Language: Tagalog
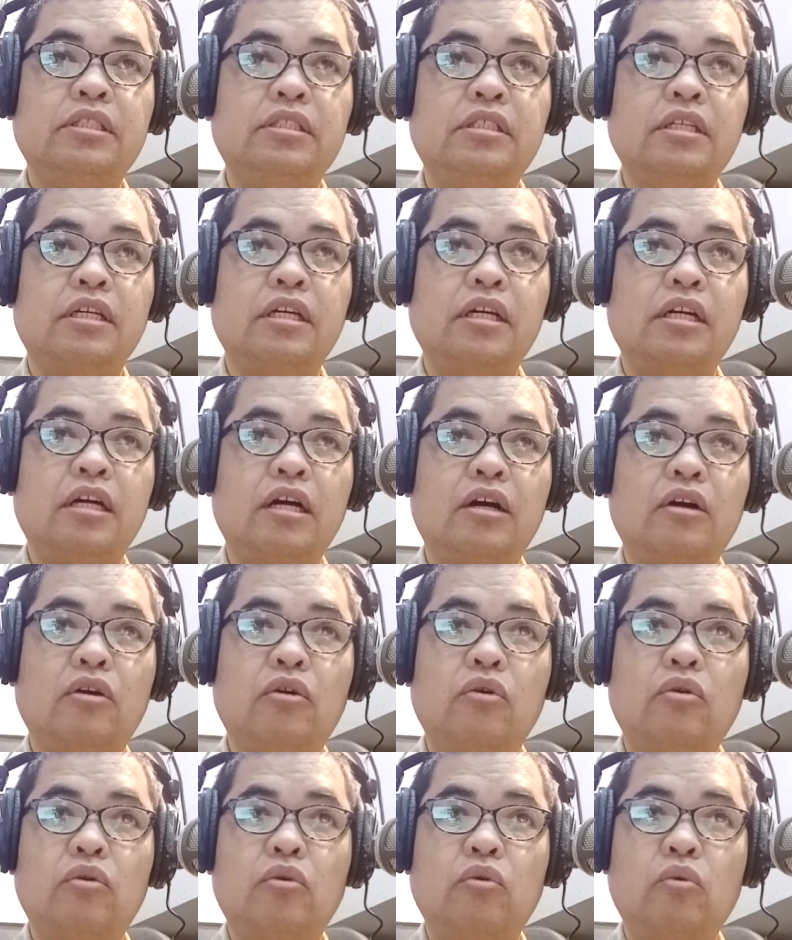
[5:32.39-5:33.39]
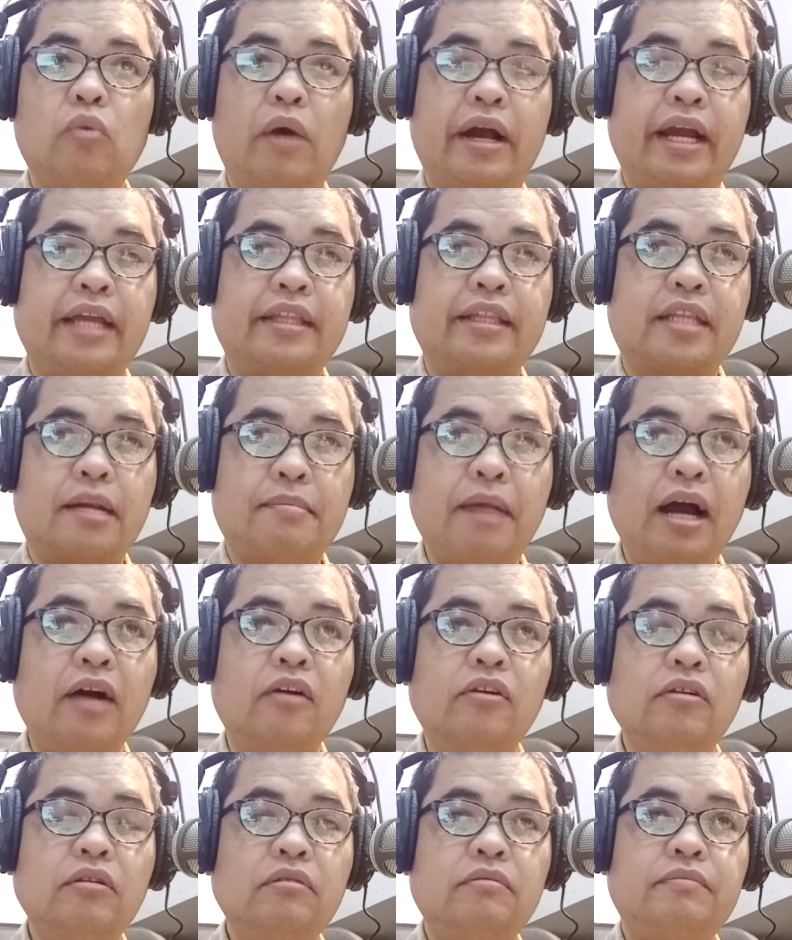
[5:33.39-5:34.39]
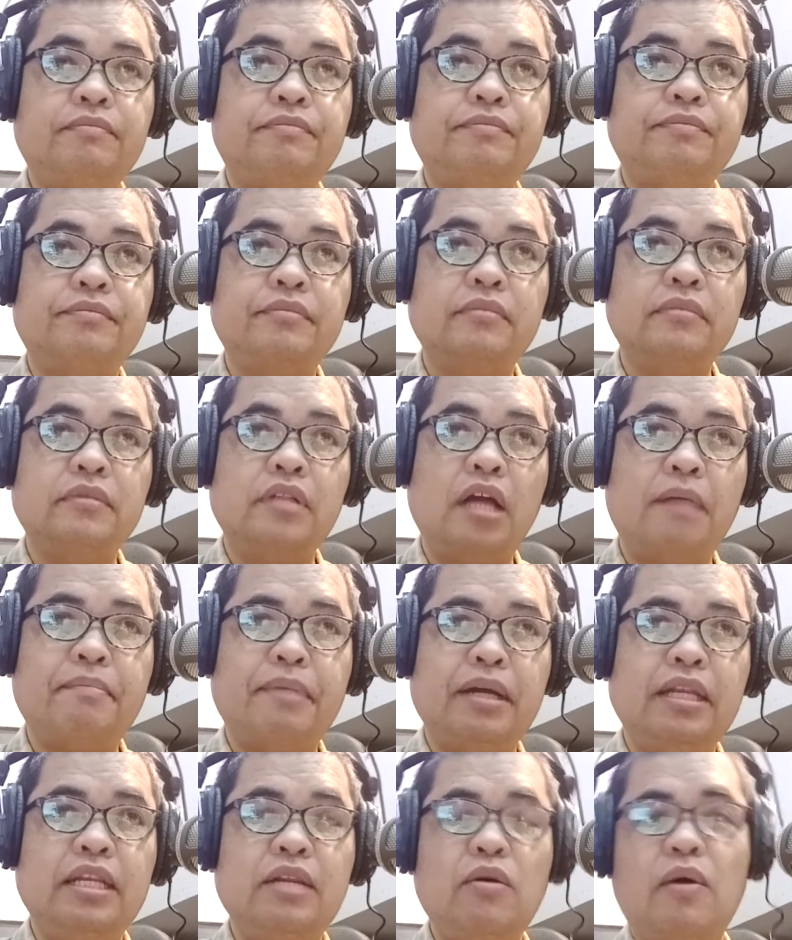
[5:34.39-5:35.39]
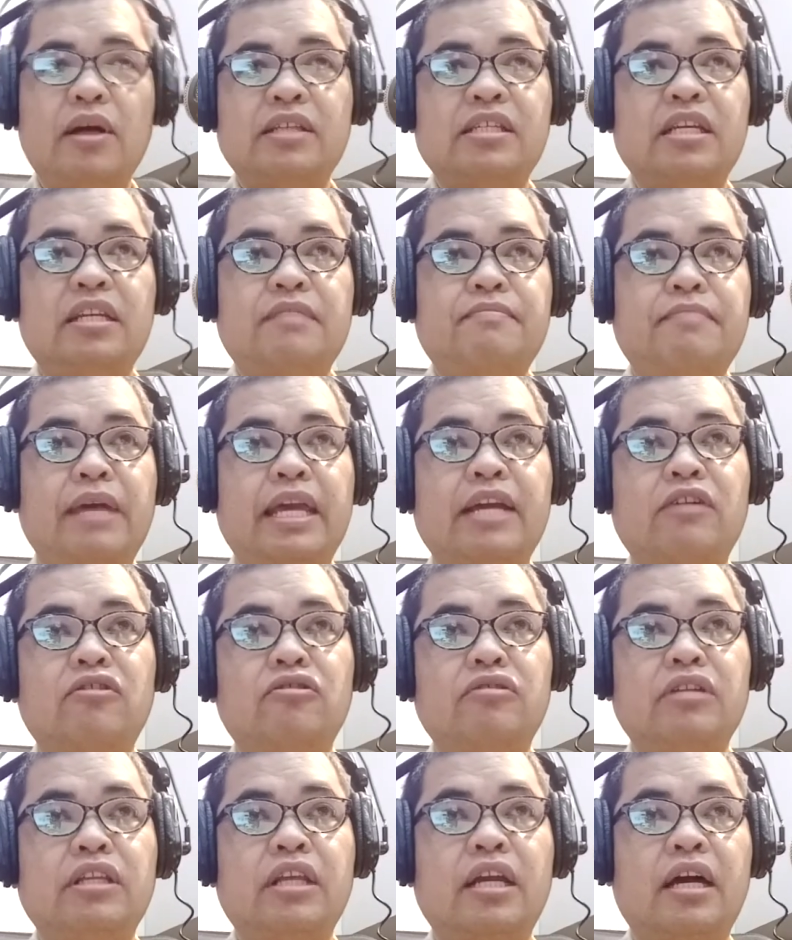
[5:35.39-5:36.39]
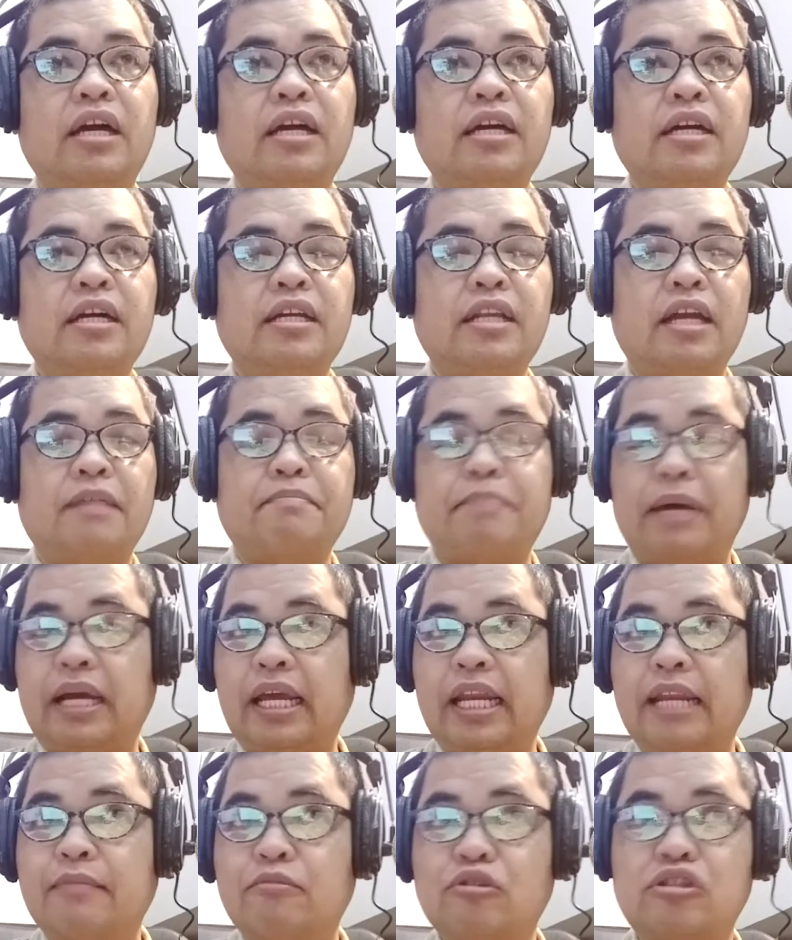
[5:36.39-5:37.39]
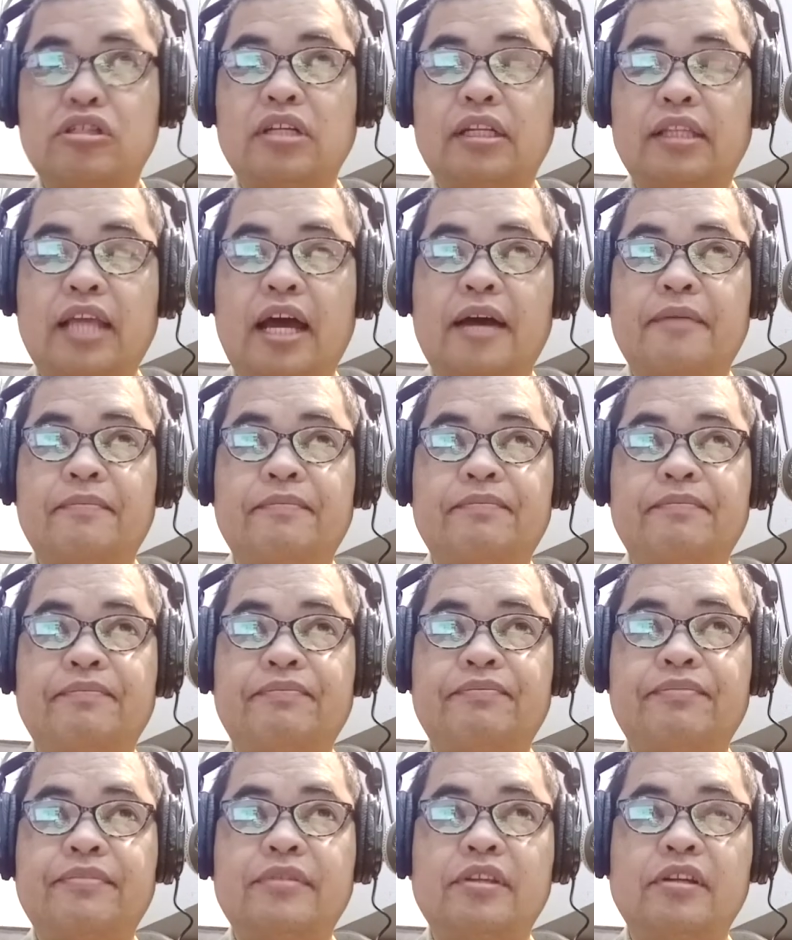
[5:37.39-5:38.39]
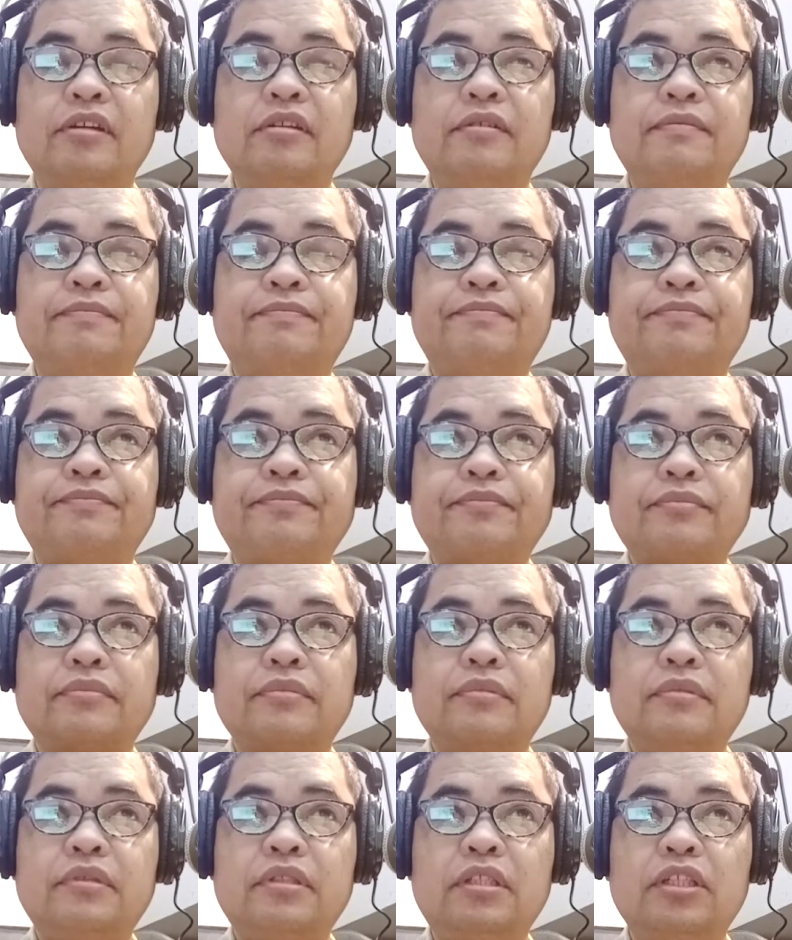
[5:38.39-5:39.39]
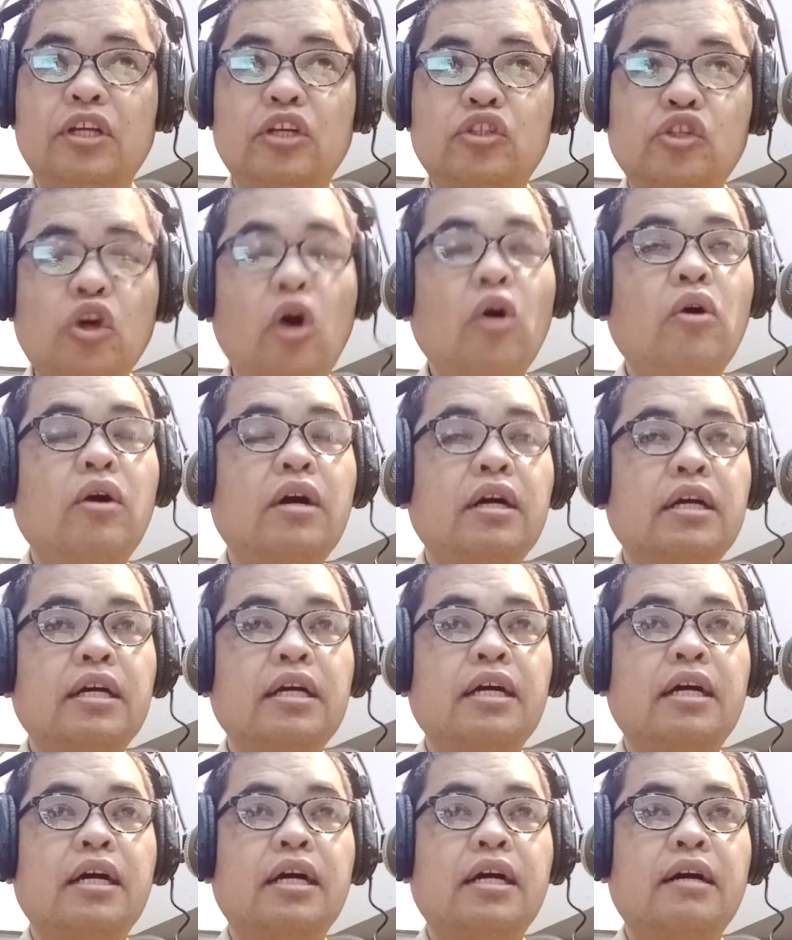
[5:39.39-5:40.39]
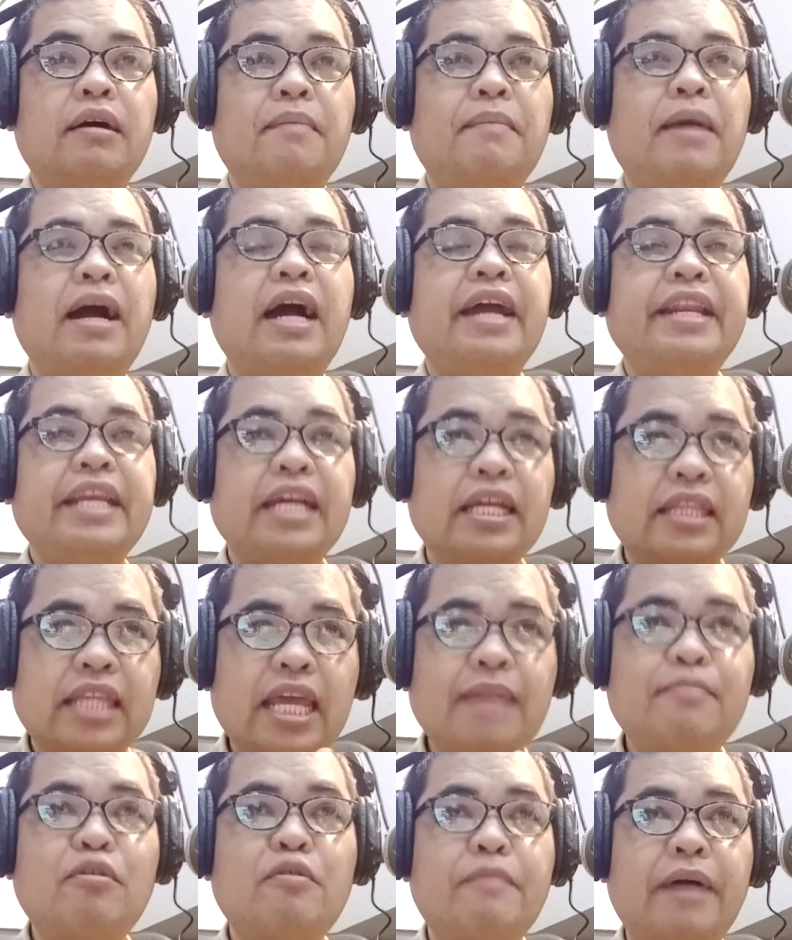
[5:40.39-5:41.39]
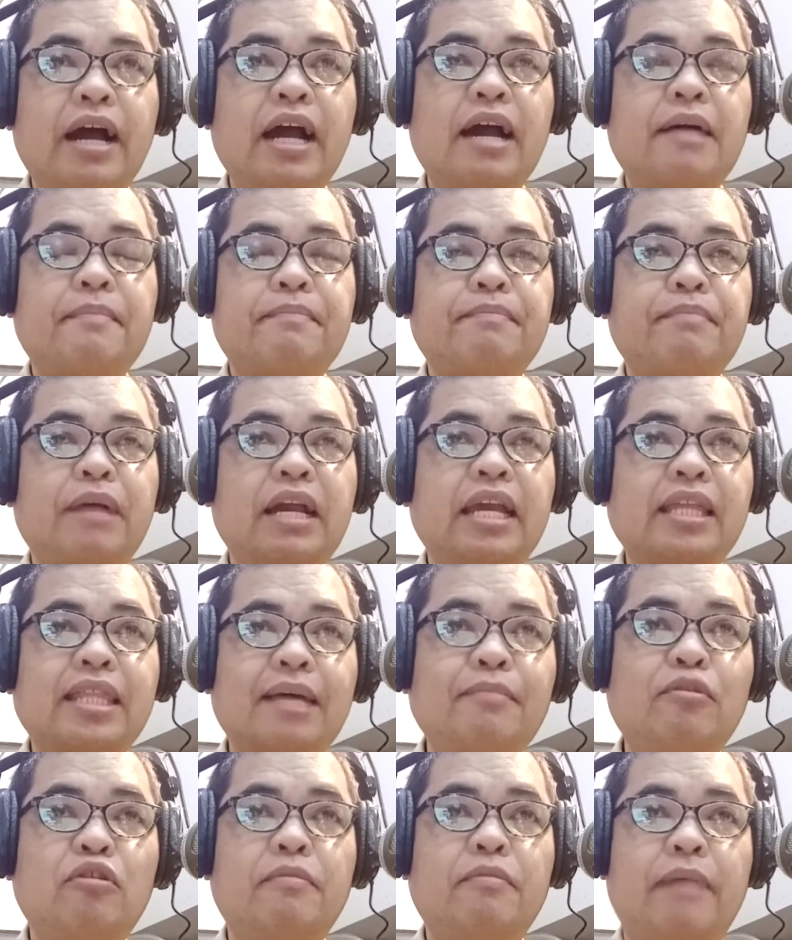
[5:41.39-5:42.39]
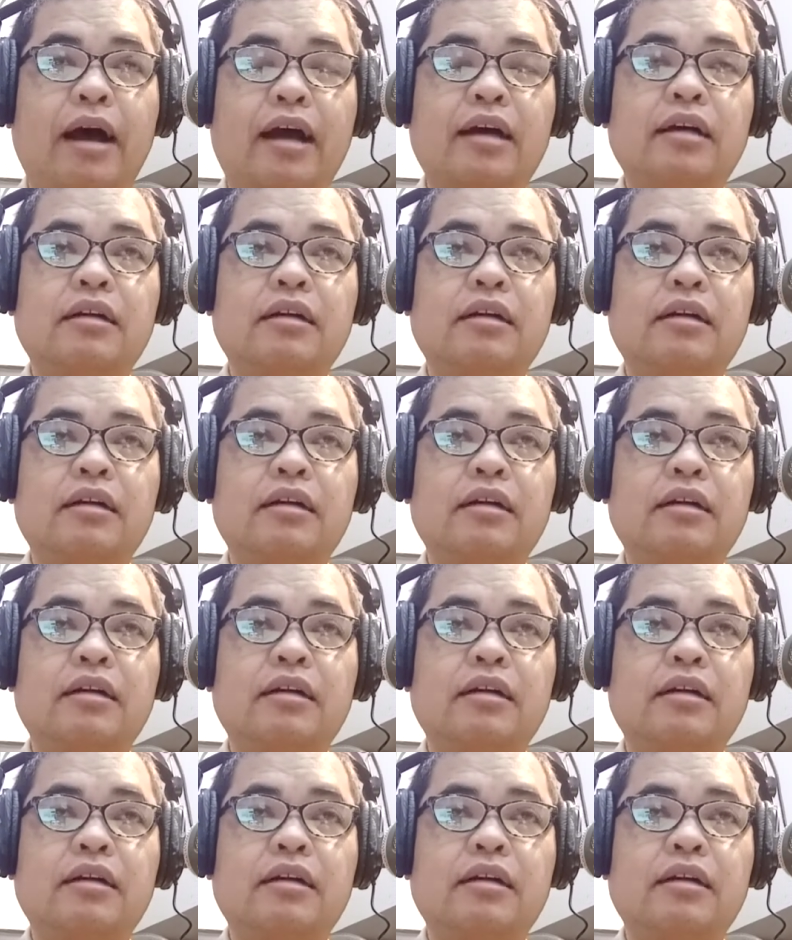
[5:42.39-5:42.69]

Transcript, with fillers: the wakay trabaho pando ka sa maingon nga nagpakalimos na ta no so mga negatibo ba nga panghitabo ba